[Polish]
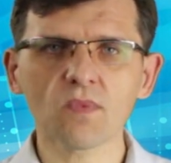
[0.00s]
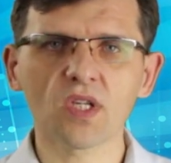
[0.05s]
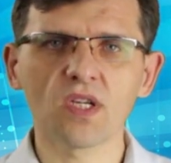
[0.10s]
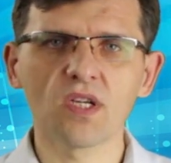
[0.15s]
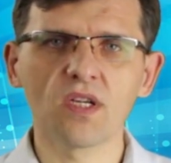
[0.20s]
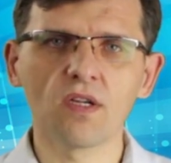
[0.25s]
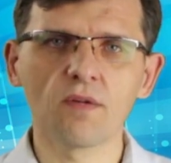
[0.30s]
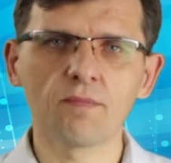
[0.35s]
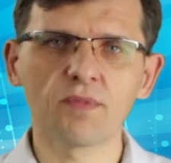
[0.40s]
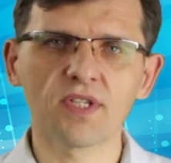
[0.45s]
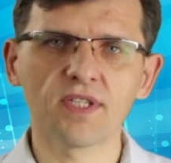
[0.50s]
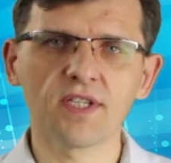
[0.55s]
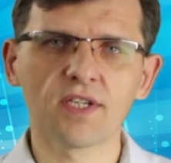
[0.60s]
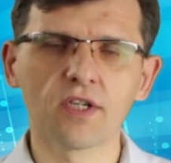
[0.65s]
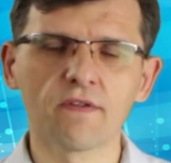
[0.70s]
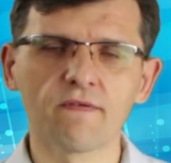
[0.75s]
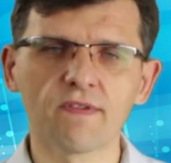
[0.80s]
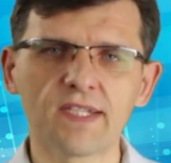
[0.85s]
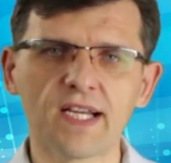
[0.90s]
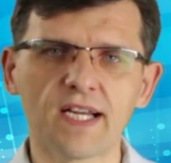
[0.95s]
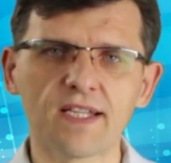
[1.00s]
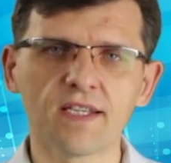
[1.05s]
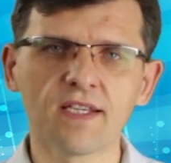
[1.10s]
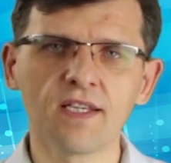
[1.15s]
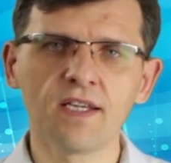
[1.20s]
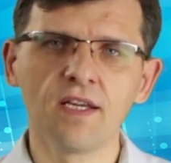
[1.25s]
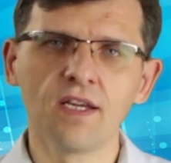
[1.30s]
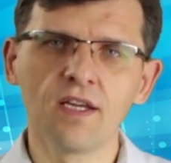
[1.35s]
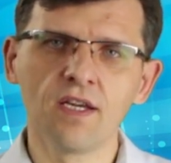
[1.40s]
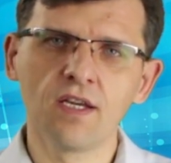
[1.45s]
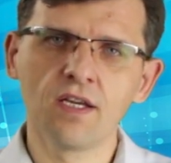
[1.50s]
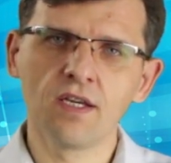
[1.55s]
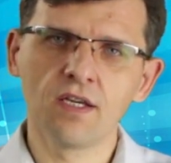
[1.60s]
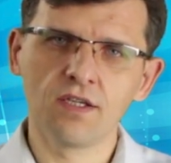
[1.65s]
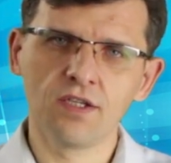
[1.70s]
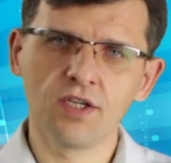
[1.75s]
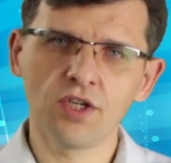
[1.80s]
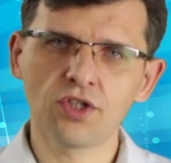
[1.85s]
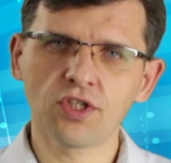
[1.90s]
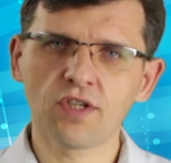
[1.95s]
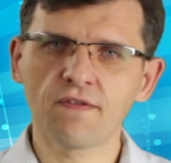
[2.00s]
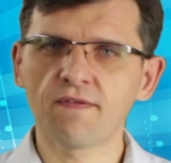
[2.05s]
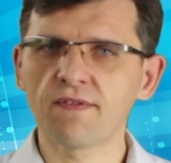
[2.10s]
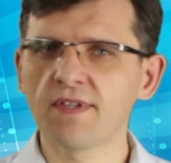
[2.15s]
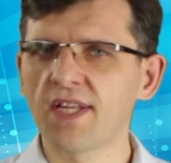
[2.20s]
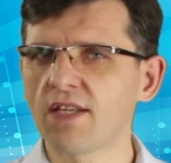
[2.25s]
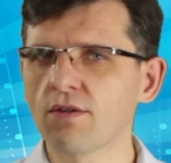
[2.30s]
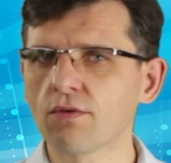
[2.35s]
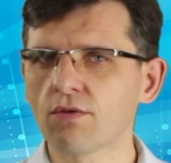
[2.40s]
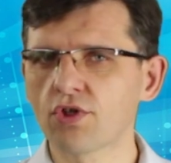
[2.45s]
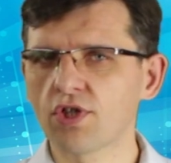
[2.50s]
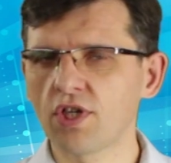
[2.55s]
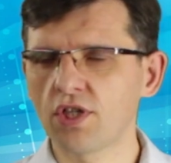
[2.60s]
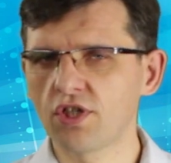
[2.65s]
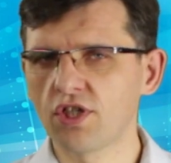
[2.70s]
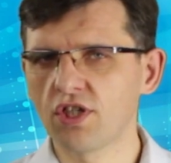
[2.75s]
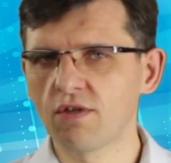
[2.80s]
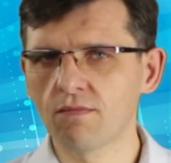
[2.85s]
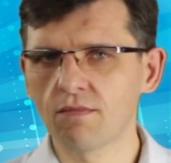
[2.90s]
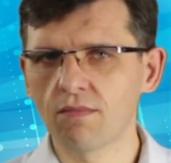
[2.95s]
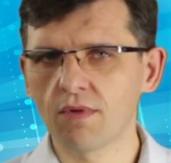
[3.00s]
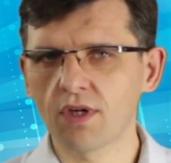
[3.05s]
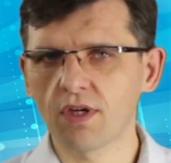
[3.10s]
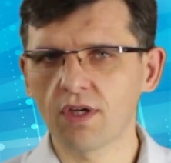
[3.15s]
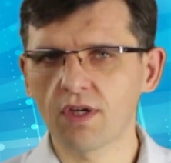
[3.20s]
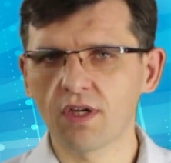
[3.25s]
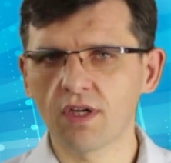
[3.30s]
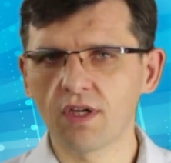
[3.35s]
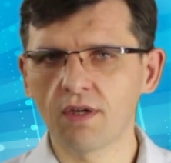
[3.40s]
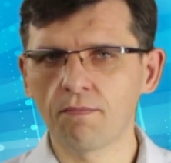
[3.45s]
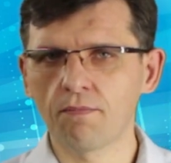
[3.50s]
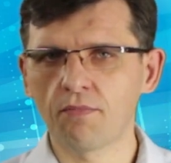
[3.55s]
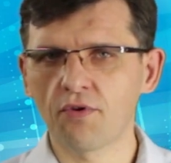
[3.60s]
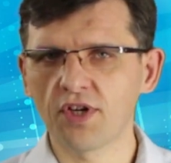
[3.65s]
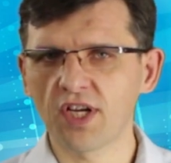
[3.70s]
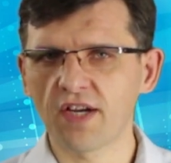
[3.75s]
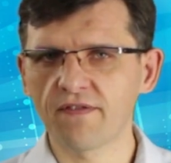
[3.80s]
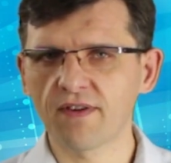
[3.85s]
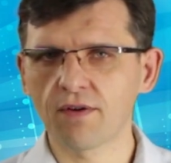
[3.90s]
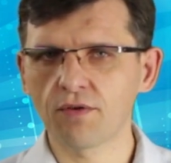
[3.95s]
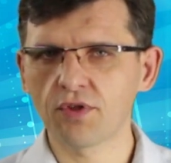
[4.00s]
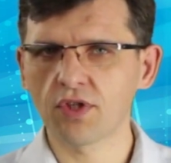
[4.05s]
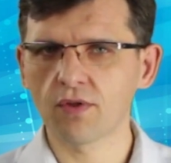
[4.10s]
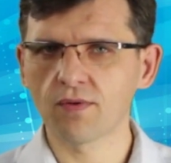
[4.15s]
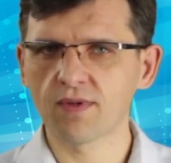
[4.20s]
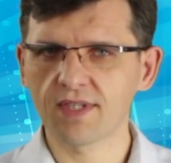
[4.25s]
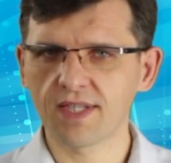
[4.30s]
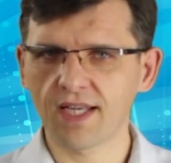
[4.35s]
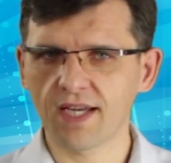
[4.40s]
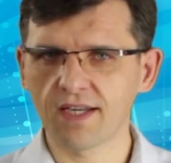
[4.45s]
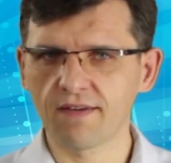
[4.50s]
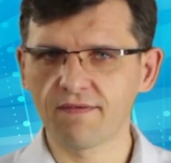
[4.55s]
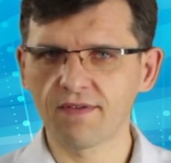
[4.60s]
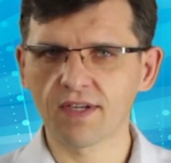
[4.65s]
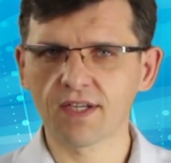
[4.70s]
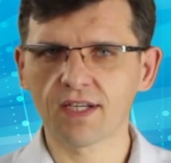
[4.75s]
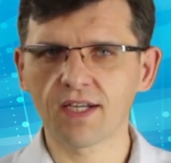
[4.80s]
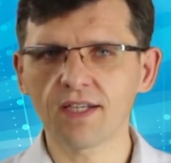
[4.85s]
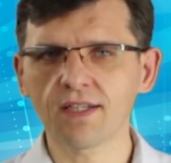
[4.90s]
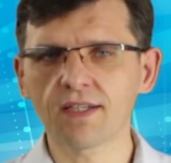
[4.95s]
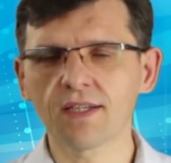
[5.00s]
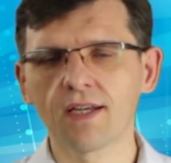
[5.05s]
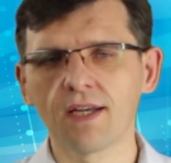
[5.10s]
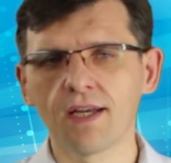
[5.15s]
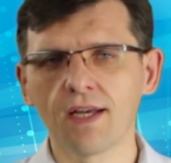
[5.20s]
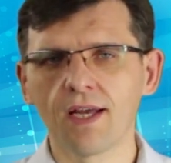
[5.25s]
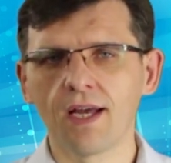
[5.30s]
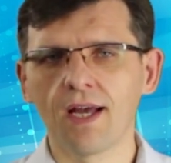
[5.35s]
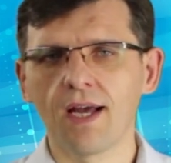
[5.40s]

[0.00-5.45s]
e, przez niego wydany, jeszcze w wydaniu trzecim e, pojawiał się stary wykres,